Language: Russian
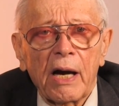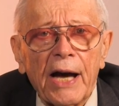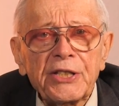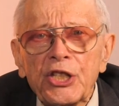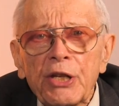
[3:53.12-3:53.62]

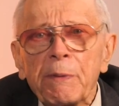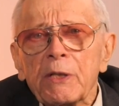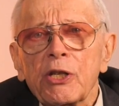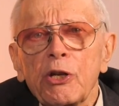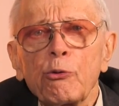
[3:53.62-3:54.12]
они не
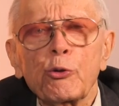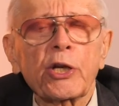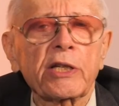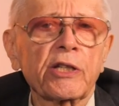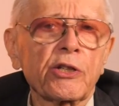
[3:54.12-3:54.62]
признают
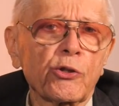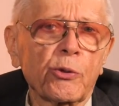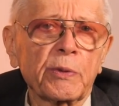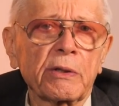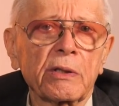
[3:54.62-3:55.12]
частной
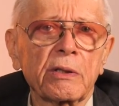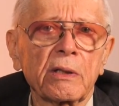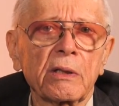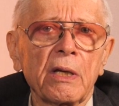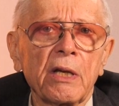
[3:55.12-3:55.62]

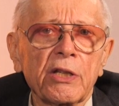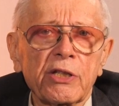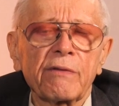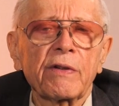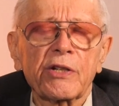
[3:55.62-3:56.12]
собственности.
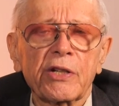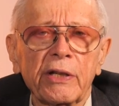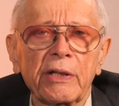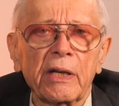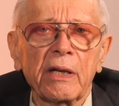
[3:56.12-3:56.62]

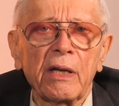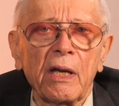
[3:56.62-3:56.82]
Совершенно.